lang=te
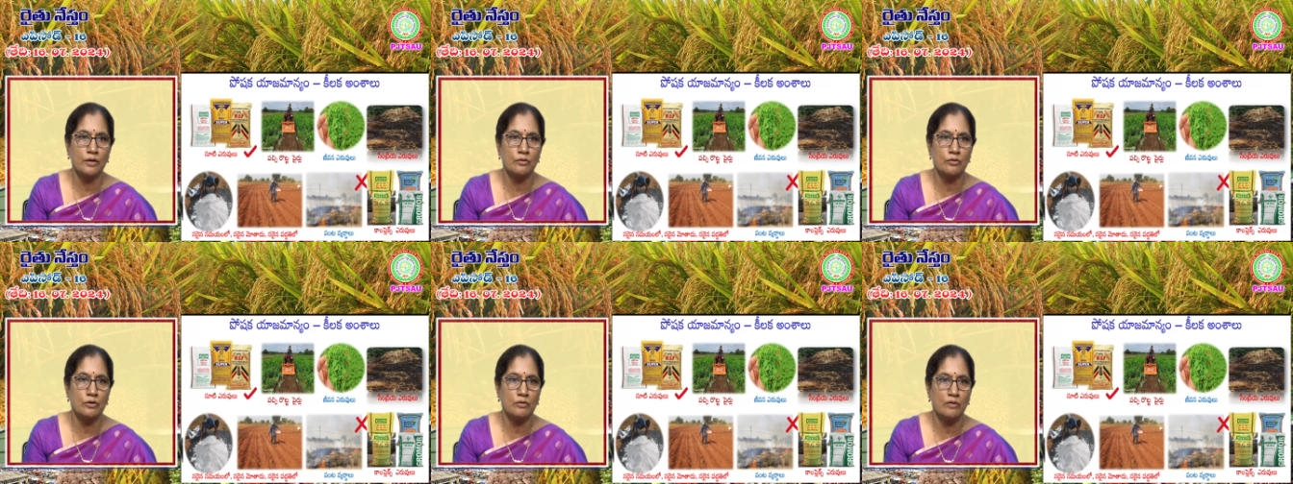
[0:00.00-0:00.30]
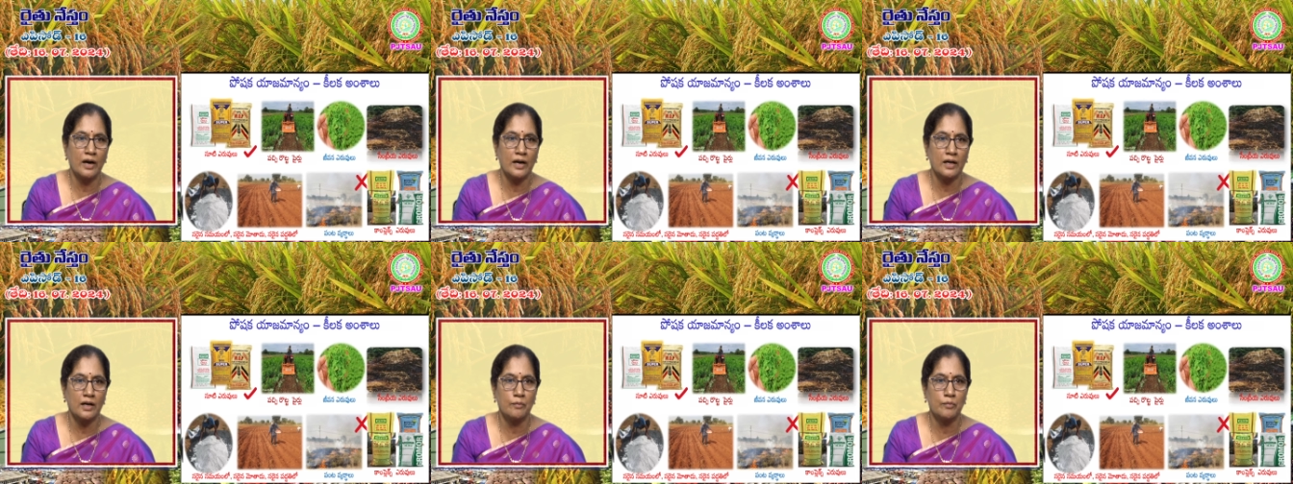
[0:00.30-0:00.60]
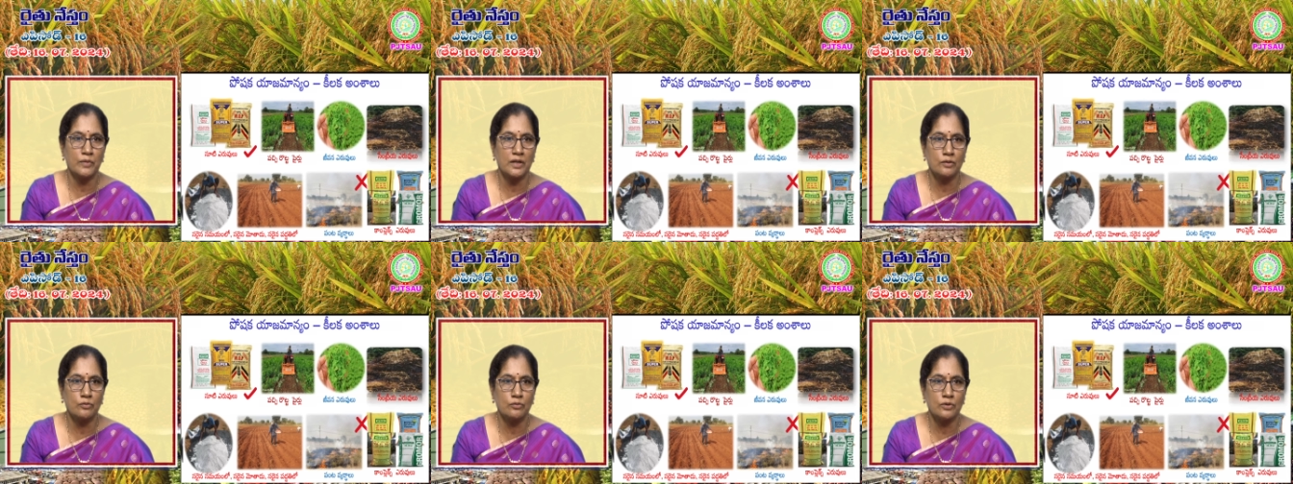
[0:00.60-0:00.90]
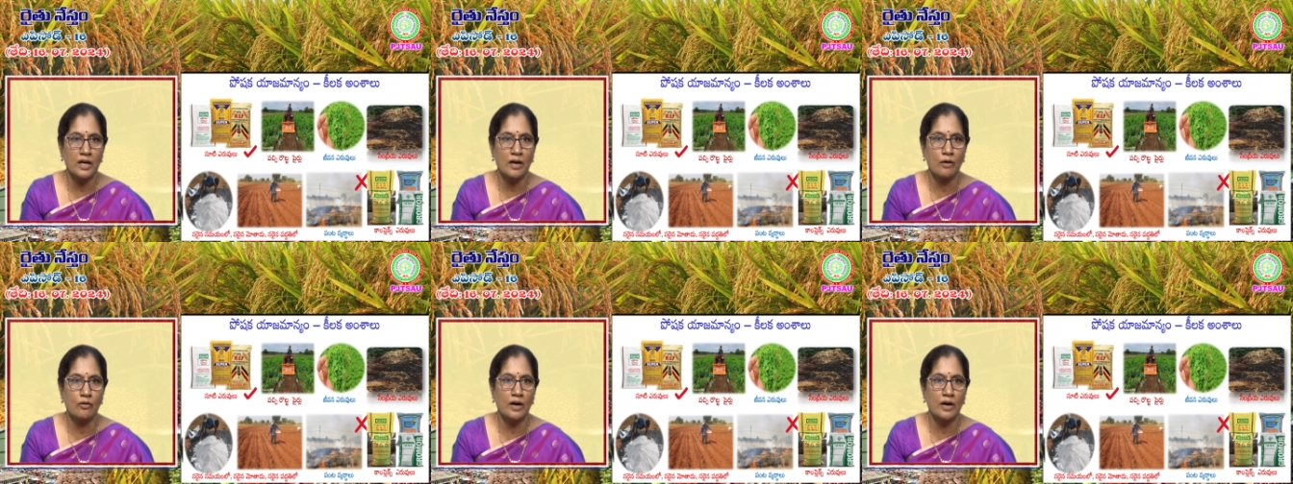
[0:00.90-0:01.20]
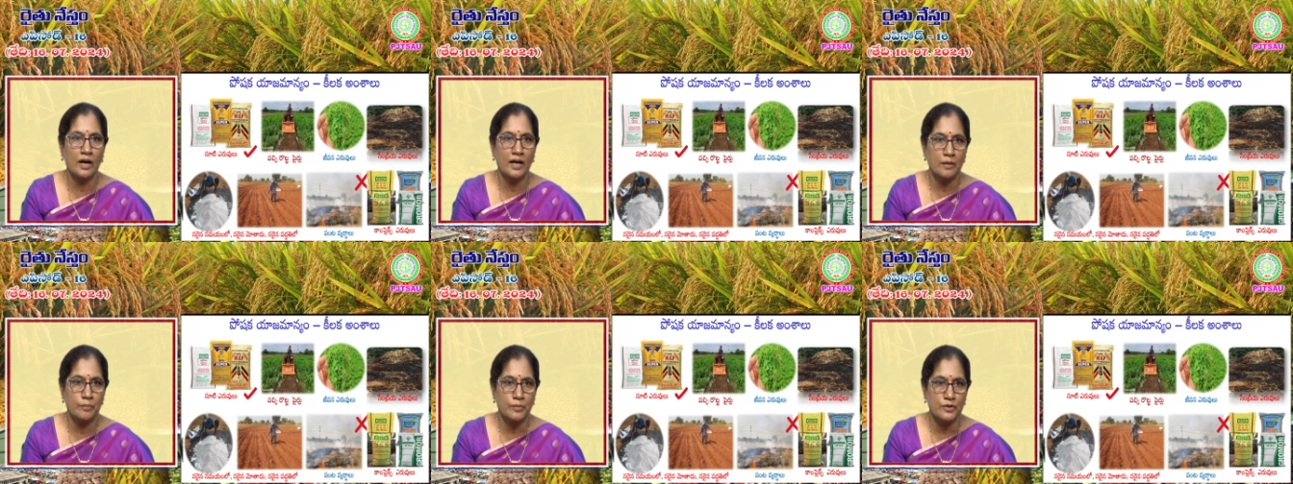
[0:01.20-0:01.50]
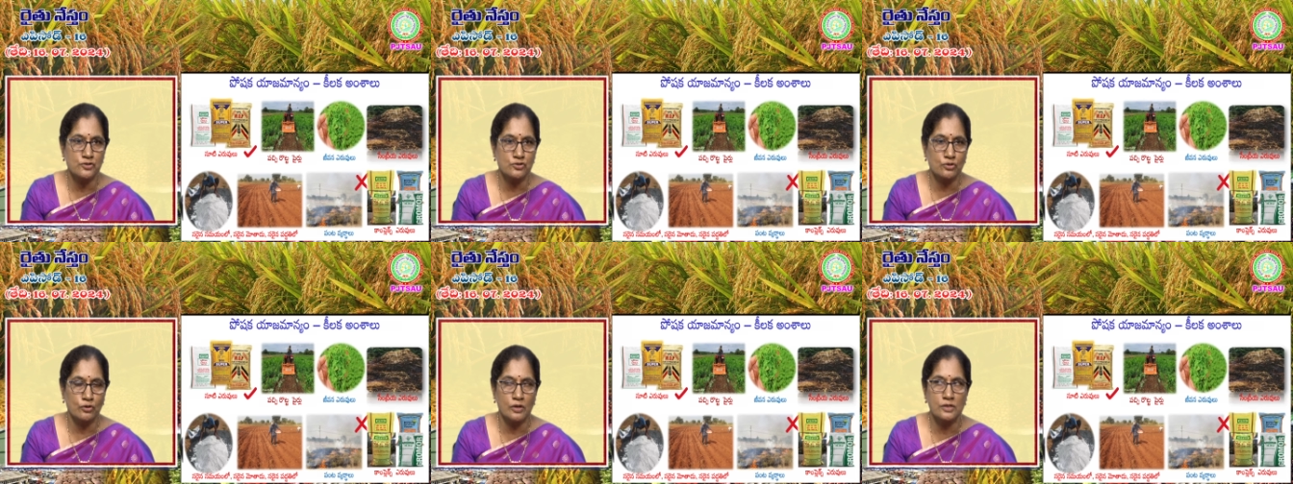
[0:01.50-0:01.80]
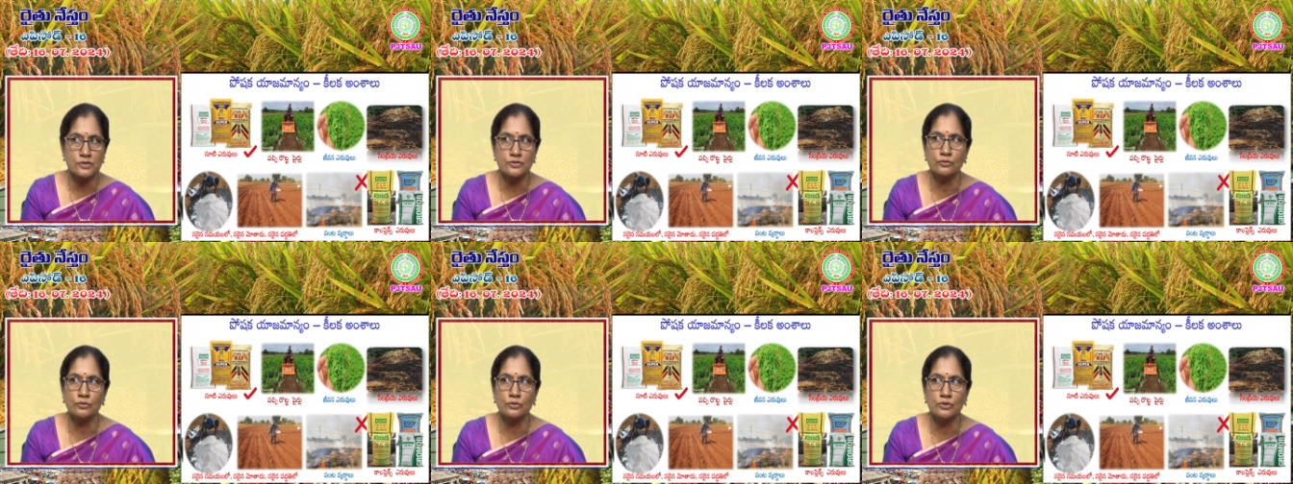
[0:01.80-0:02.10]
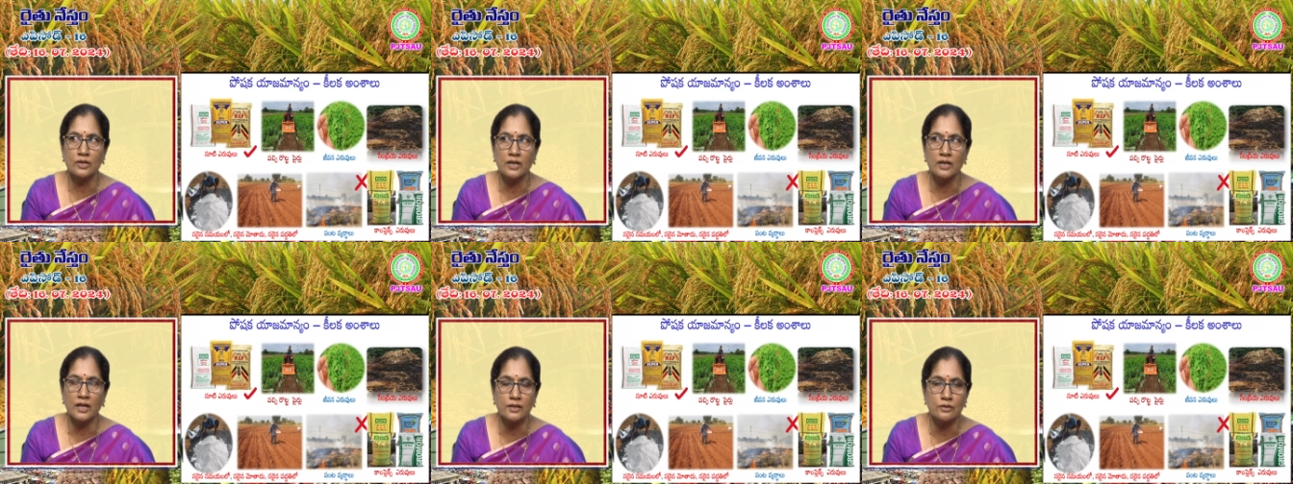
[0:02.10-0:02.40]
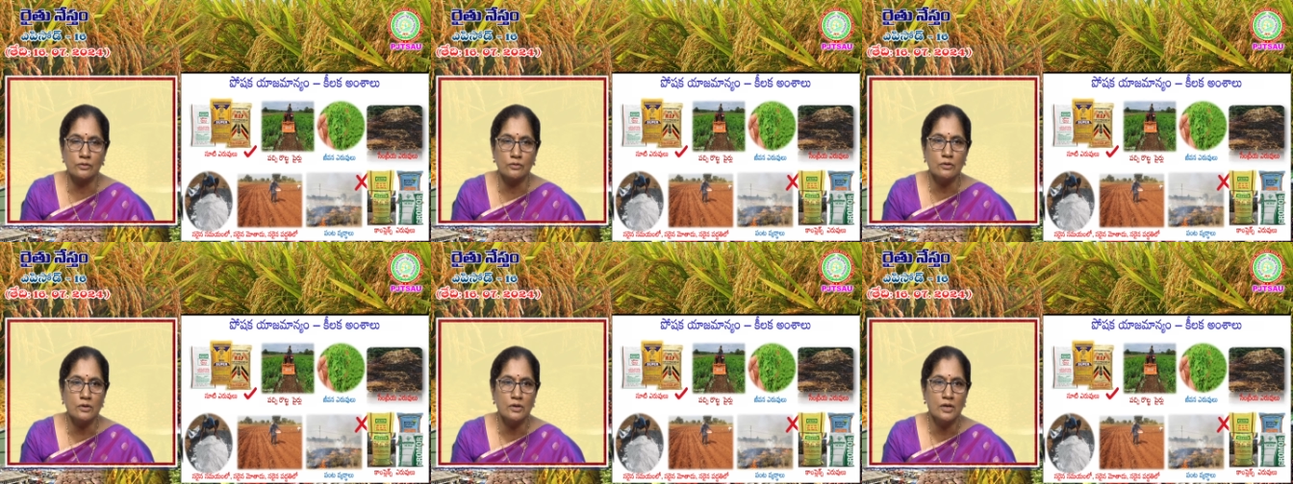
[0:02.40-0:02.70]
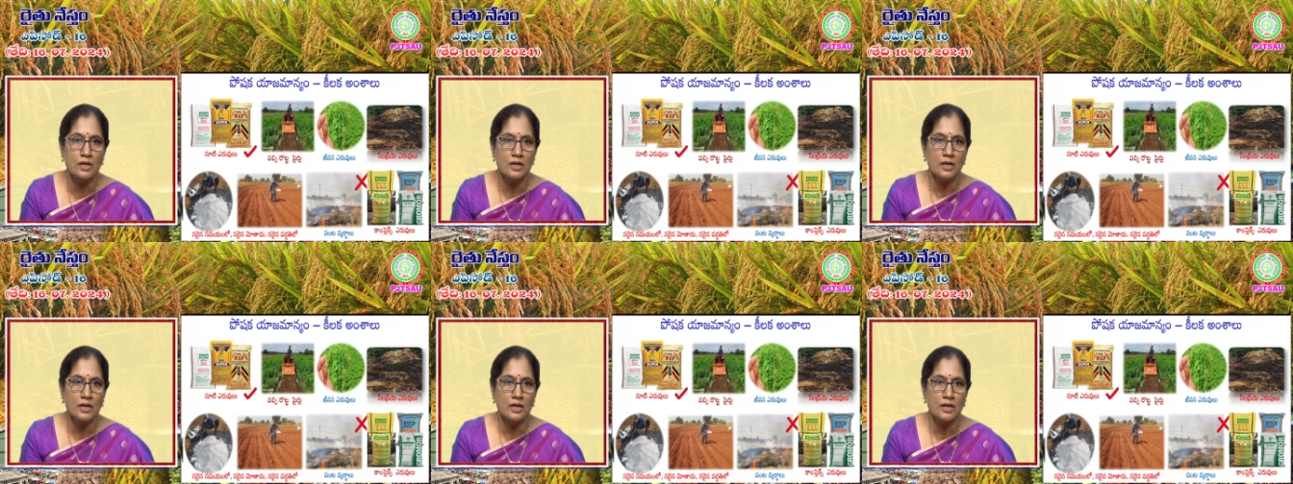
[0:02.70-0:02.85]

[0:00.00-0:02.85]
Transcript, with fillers: ఎరువులు వాడకం మీద కూడా అవగాహన పెంచుకోవాల్సి ఉంటుంది రైతులు